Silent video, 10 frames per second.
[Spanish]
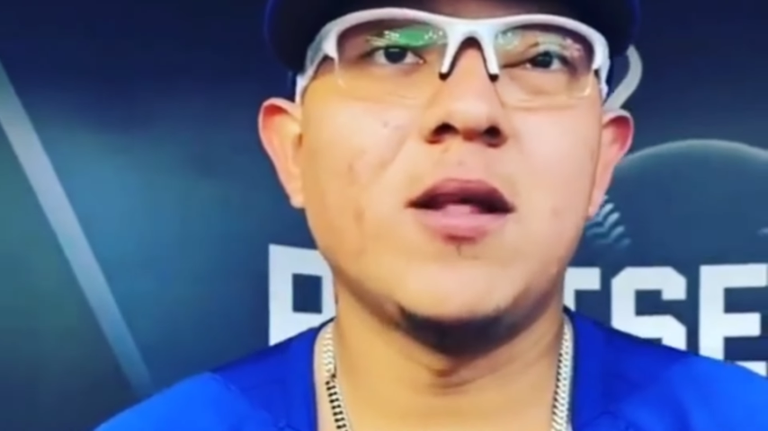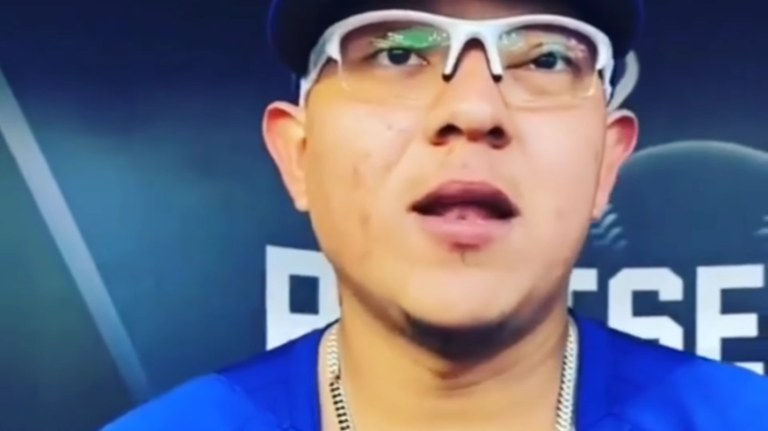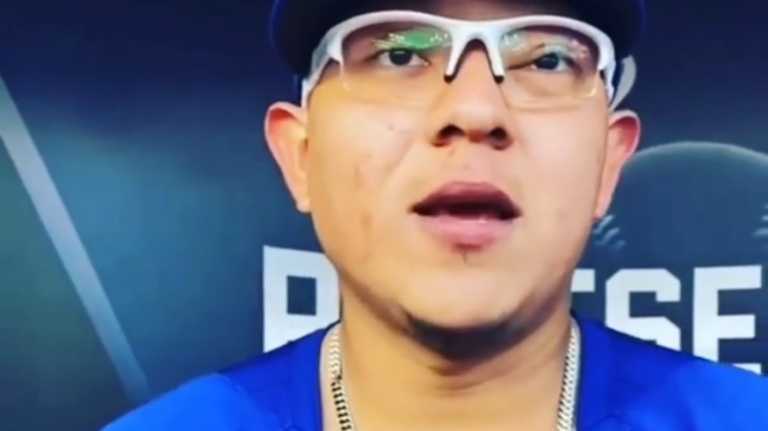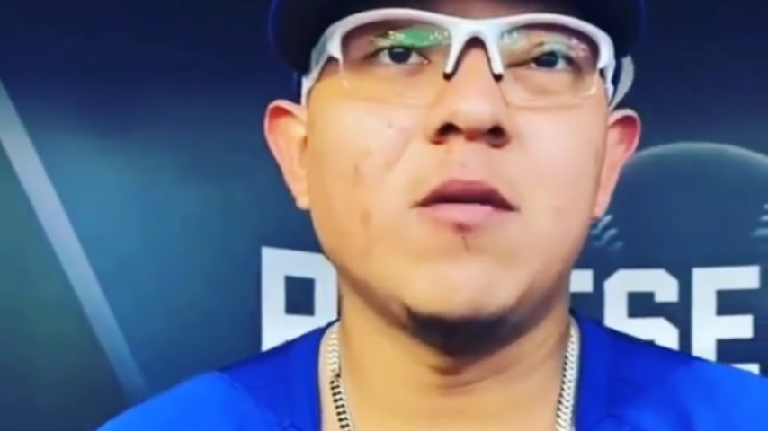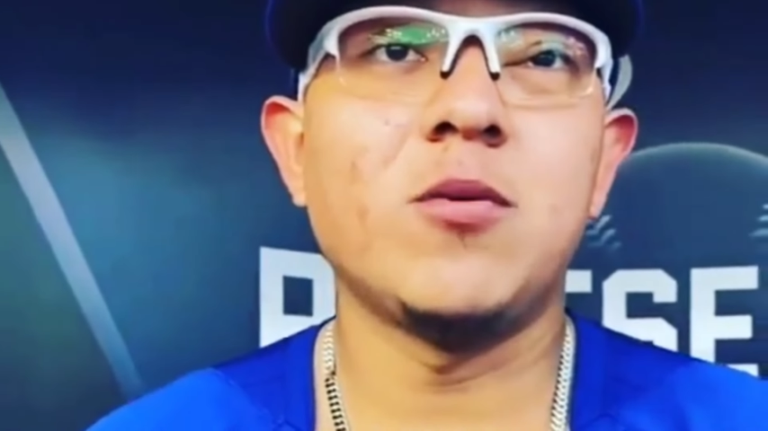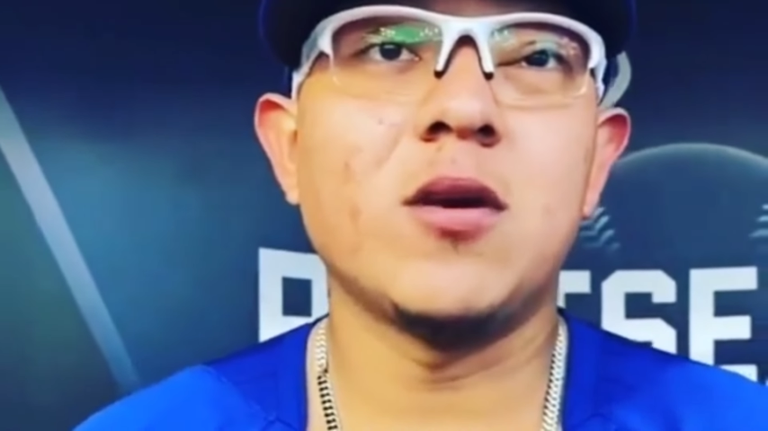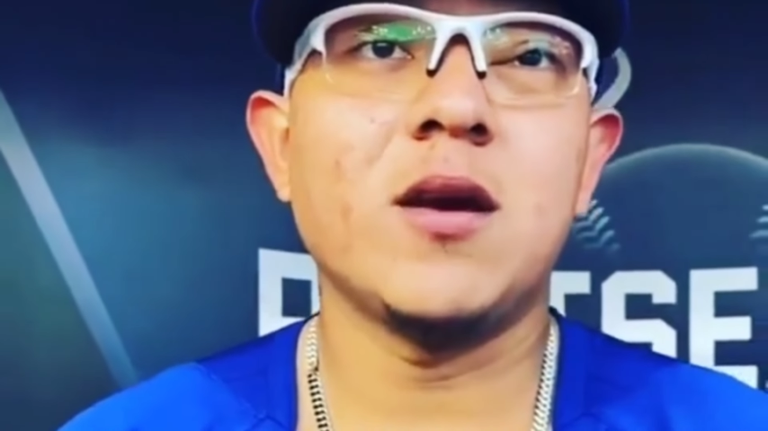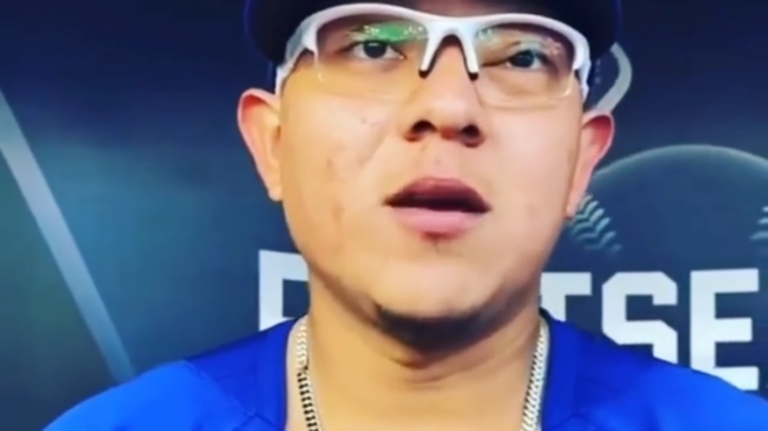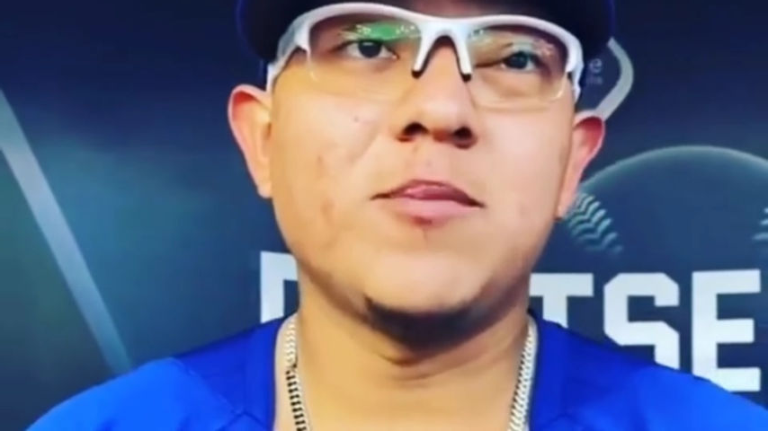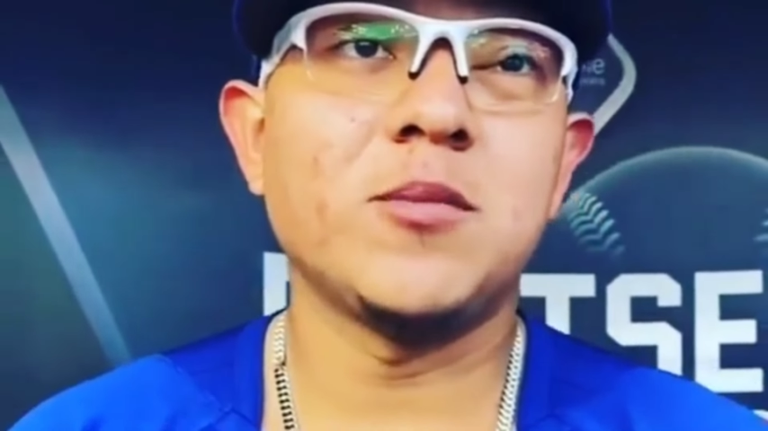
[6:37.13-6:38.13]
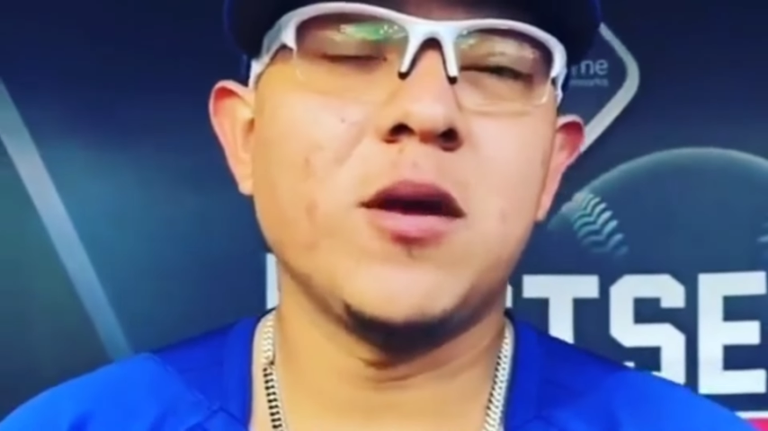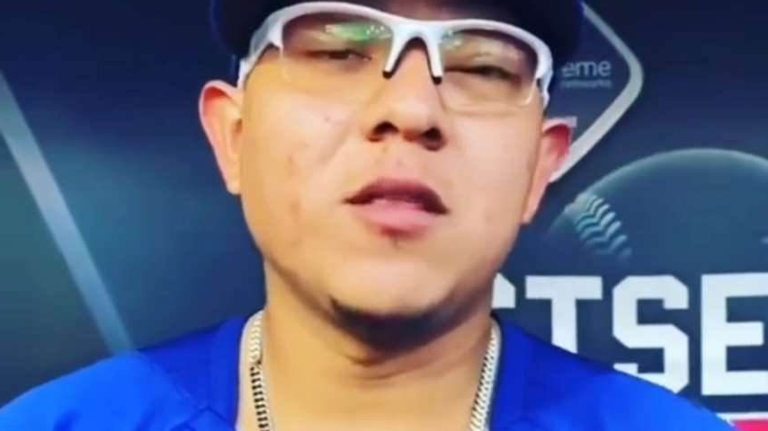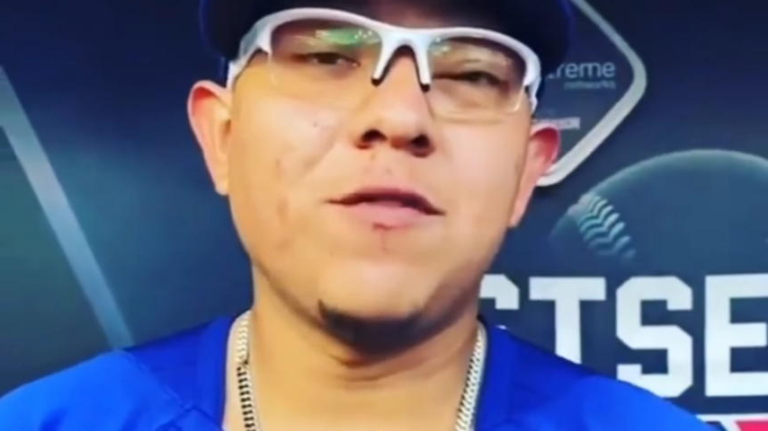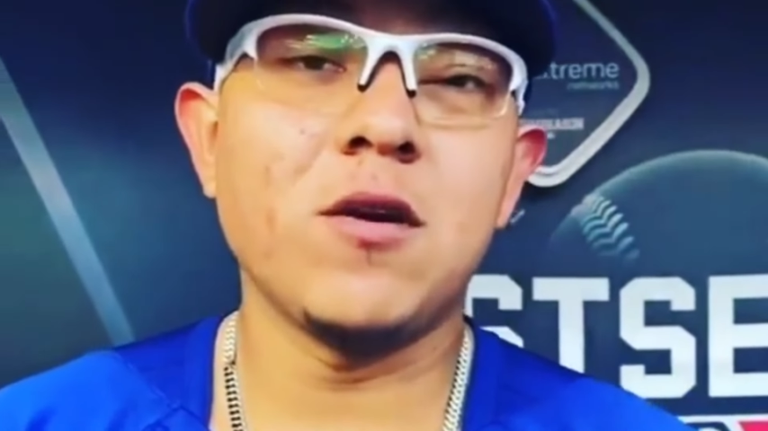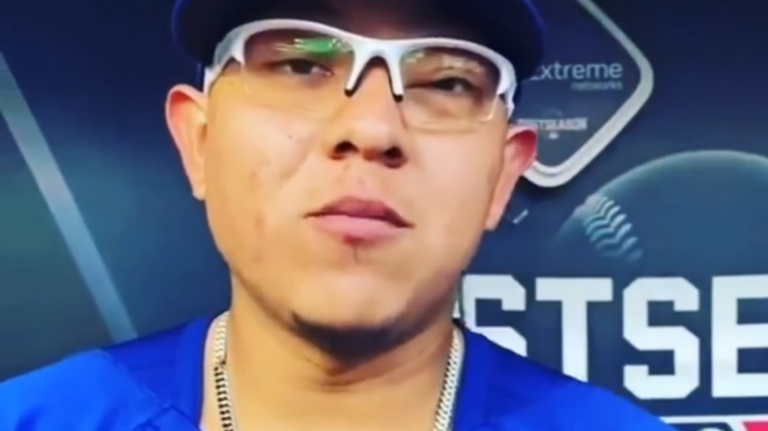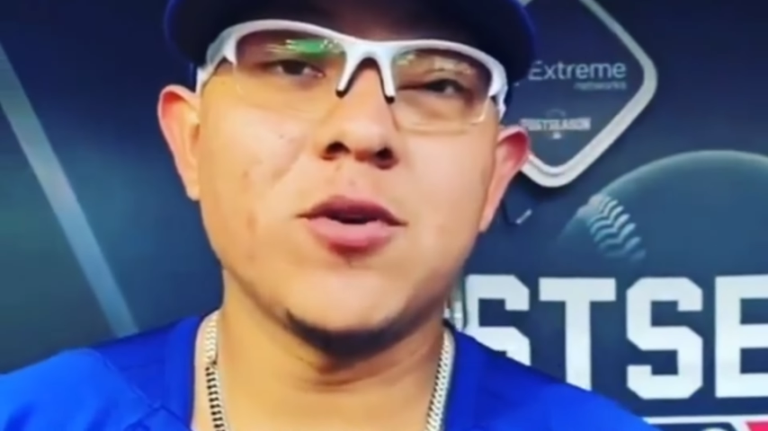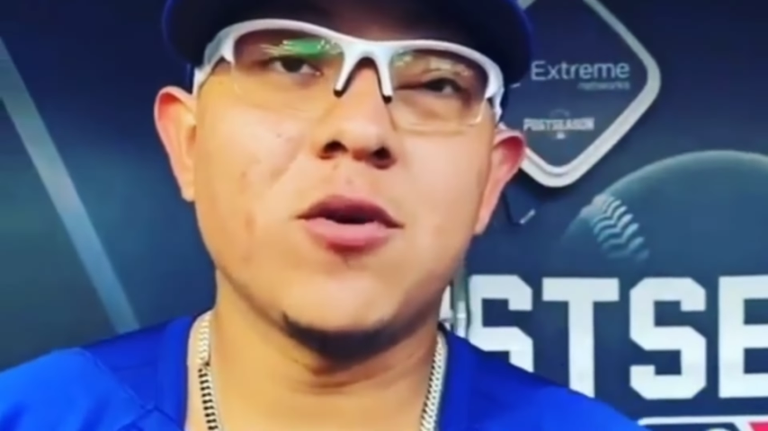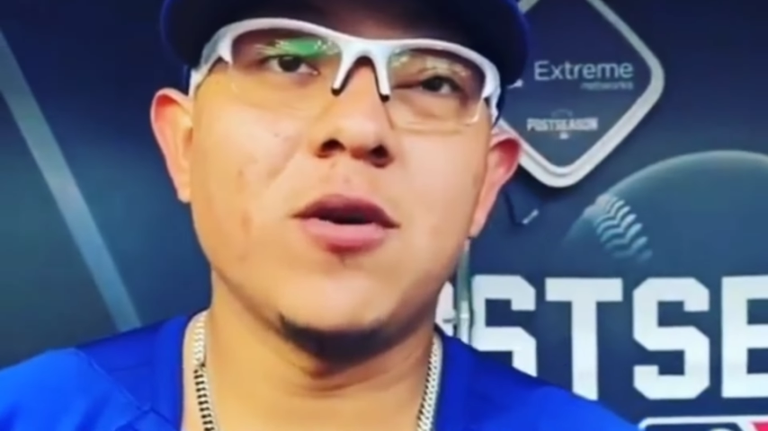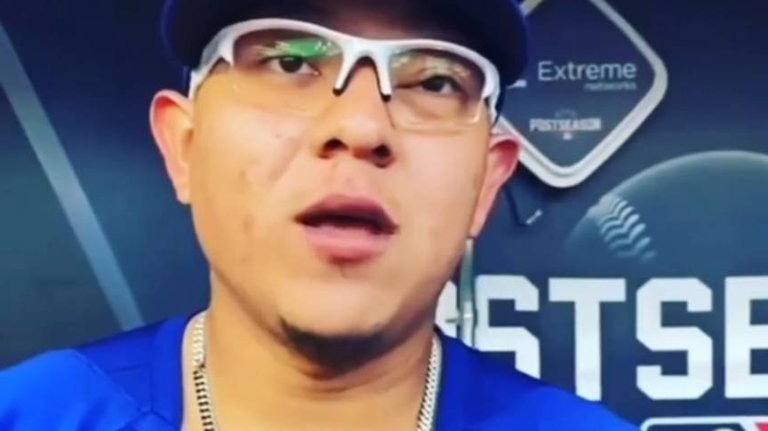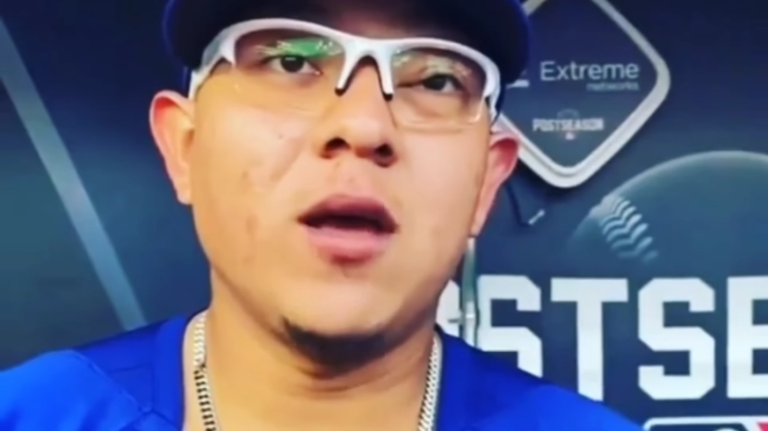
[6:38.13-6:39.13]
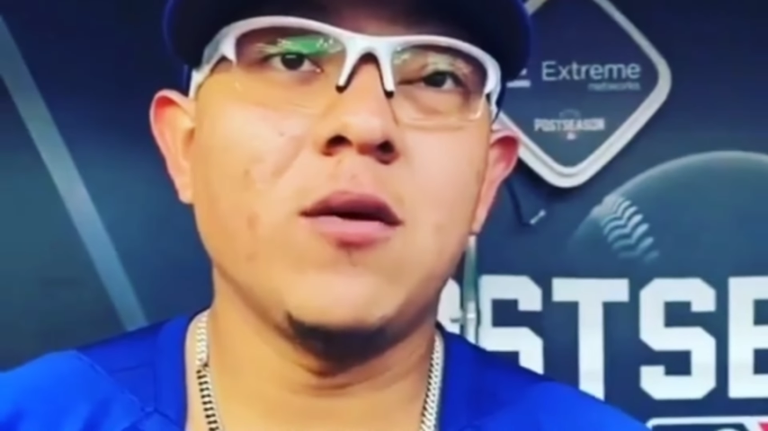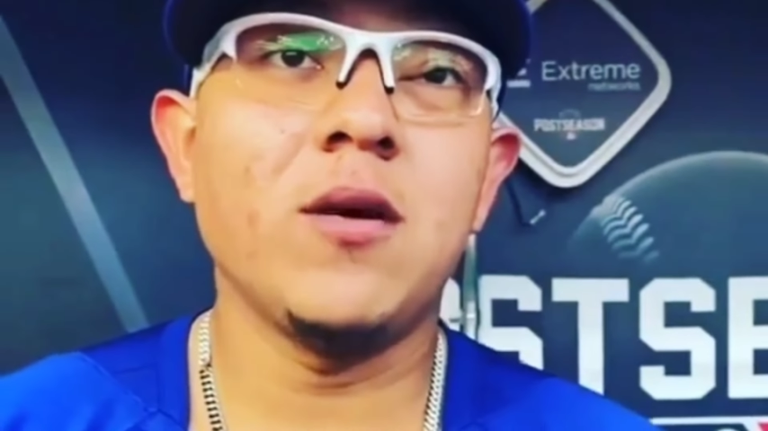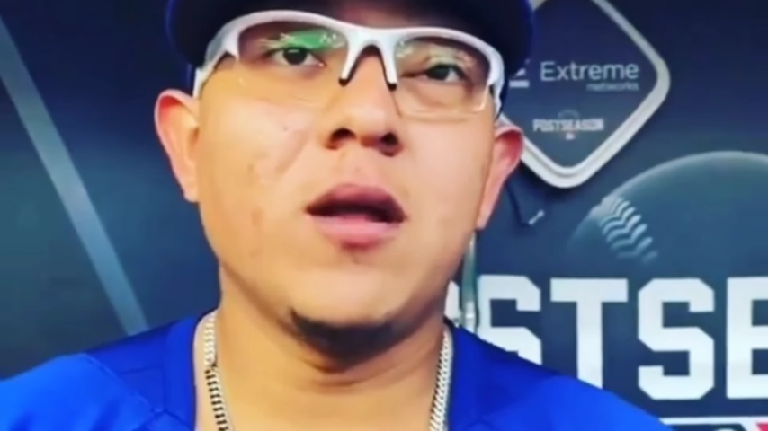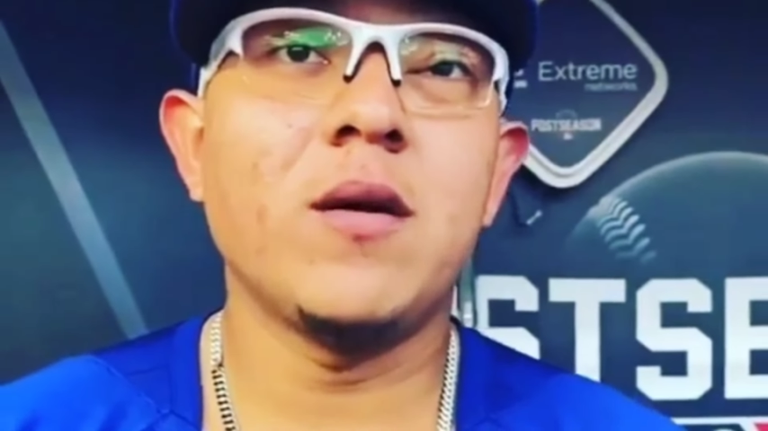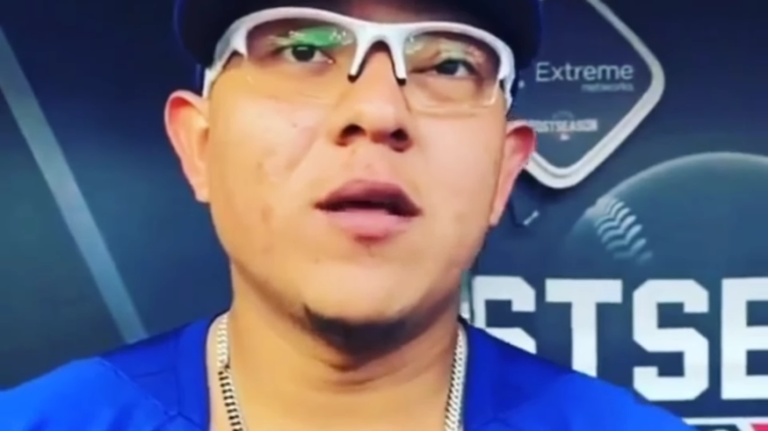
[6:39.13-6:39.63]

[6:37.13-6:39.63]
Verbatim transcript: veces bajo la política de violencia doméstica